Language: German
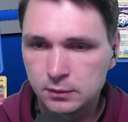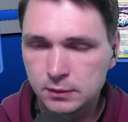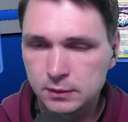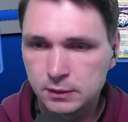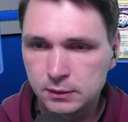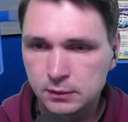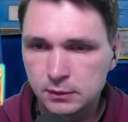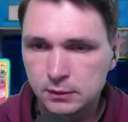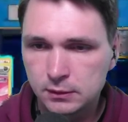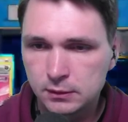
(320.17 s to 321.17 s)
Dann
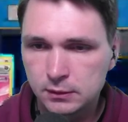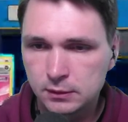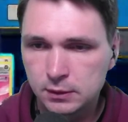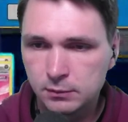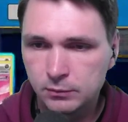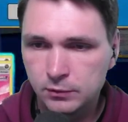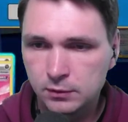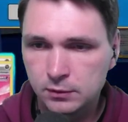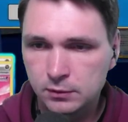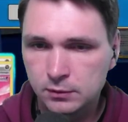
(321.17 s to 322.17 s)
nehmen
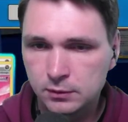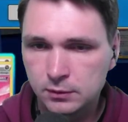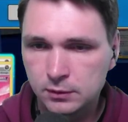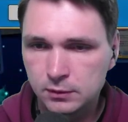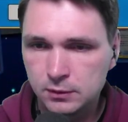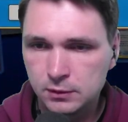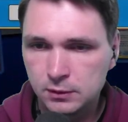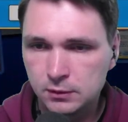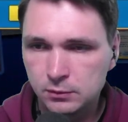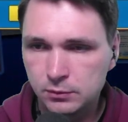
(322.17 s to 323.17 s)
wir die
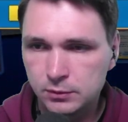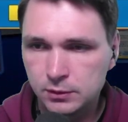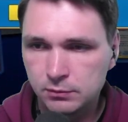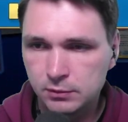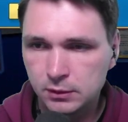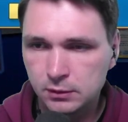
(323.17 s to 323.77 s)
und die weg.